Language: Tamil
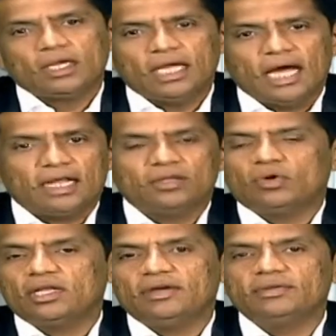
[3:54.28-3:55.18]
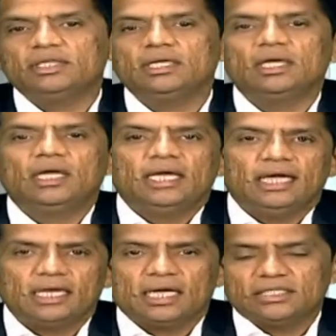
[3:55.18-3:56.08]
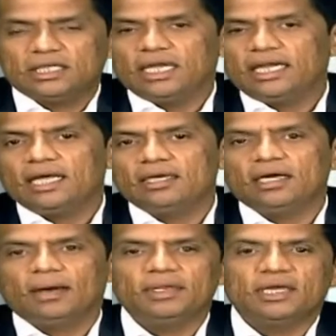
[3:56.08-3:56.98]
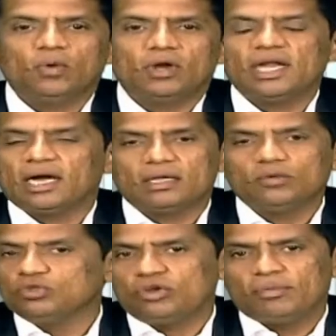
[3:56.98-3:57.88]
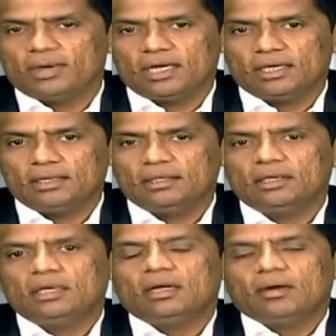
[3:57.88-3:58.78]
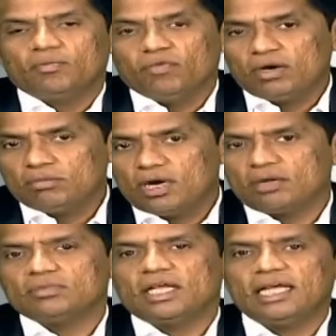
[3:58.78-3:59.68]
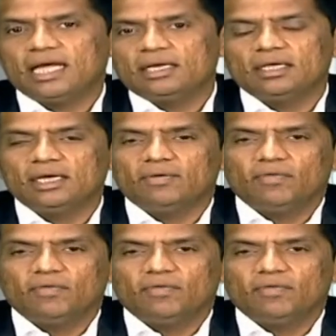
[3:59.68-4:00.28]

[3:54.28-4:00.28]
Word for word: யாராவது உடனே வந்து எனக்கு அசட் நிறையா இருக்குது அப்படின்னா உடனே கடன் கொடுத்துடவே மாட்டாங்க வருமானம் நிறையா இருக்குது